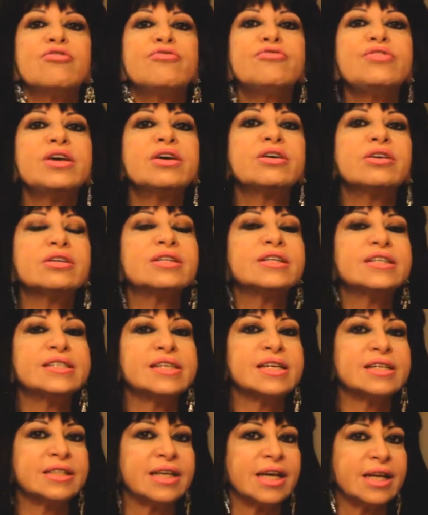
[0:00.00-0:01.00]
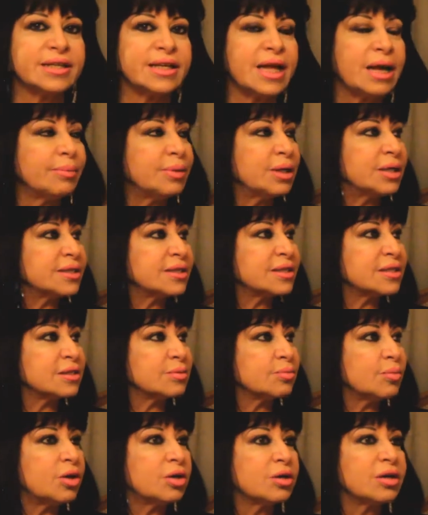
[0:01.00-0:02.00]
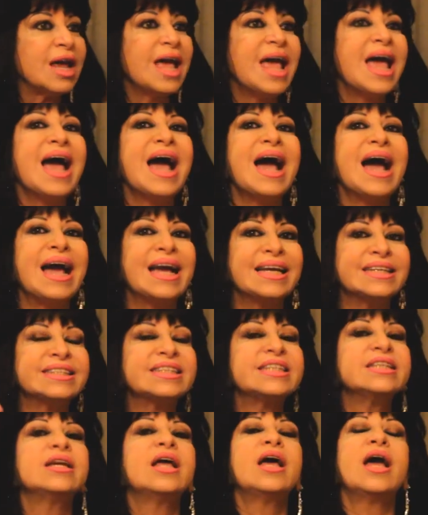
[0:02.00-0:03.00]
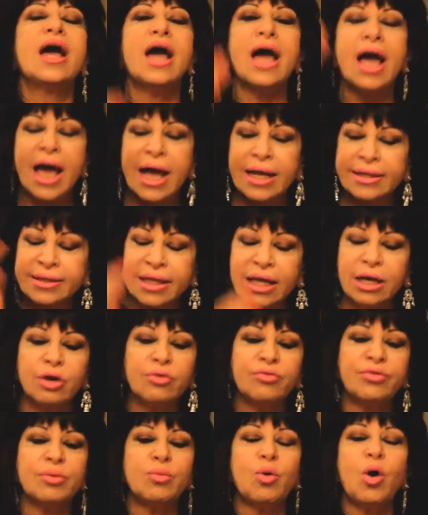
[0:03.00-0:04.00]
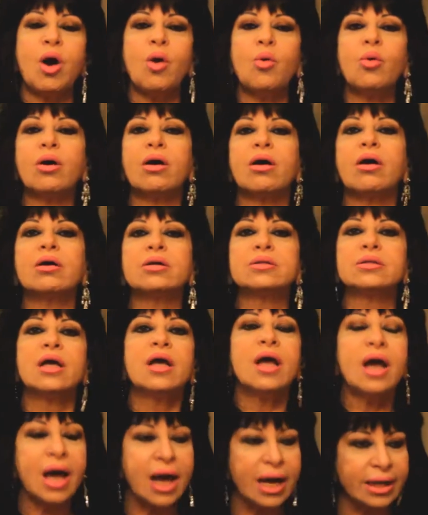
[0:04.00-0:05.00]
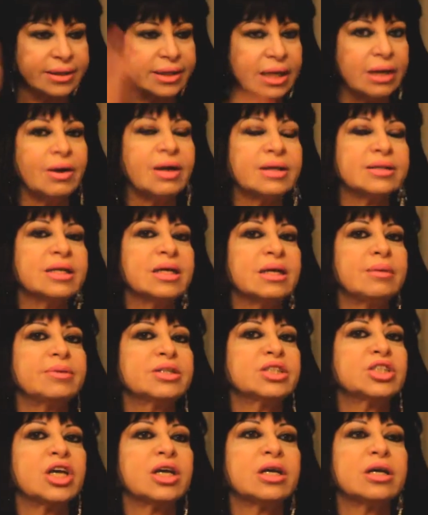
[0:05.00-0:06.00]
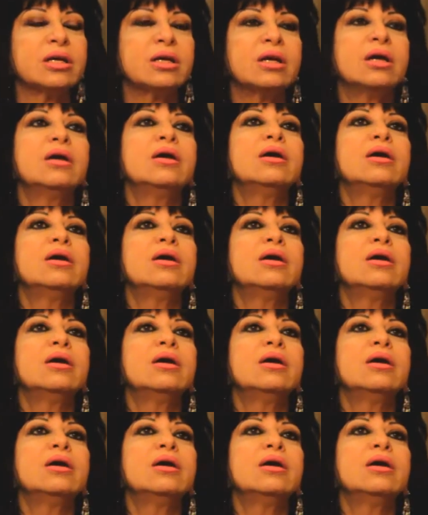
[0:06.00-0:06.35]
في اراده سياسيه لدعم الاستثمار عايزين حتى لو في معوقات حتى لو عندنا مشاكل